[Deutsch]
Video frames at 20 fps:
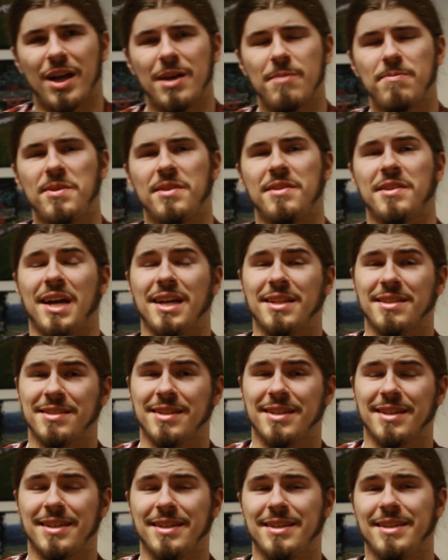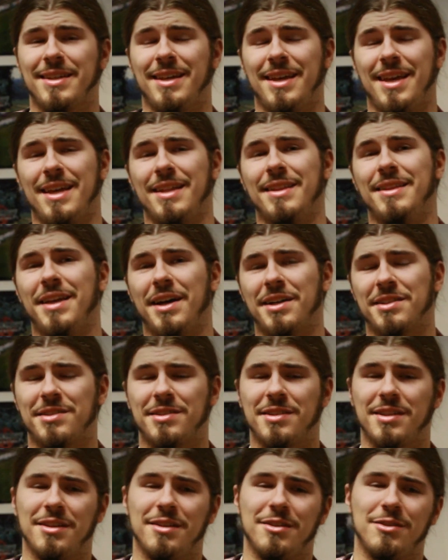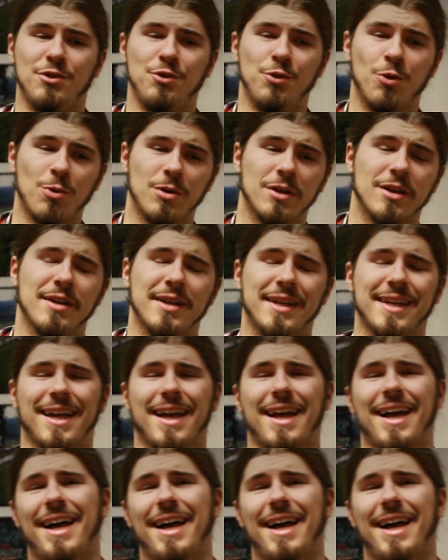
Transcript: beschreibt die Tatsache, dass junge,